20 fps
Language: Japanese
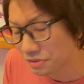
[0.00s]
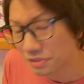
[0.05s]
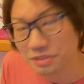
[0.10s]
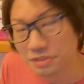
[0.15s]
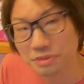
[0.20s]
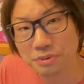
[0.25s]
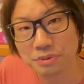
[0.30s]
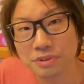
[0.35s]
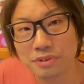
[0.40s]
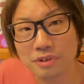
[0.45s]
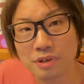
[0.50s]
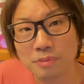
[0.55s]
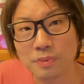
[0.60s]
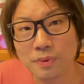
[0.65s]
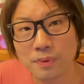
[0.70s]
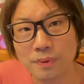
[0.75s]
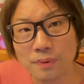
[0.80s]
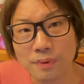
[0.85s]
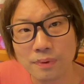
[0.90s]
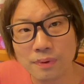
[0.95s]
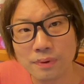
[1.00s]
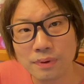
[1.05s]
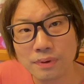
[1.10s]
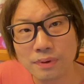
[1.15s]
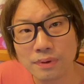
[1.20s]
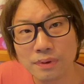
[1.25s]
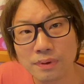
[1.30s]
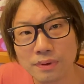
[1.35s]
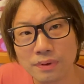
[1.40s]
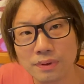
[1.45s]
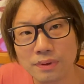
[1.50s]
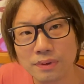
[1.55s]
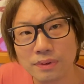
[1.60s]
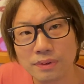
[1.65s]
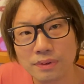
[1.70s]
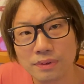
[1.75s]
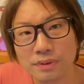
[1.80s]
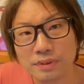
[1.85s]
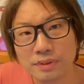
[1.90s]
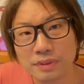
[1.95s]
にとってはもう、
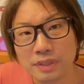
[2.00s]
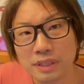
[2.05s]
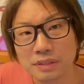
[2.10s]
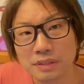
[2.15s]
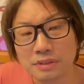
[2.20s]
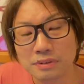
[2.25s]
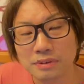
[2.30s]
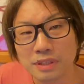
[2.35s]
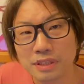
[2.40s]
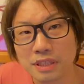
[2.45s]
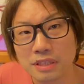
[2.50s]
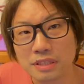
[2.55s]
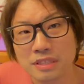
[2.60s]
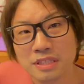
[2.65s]
何ていうかな、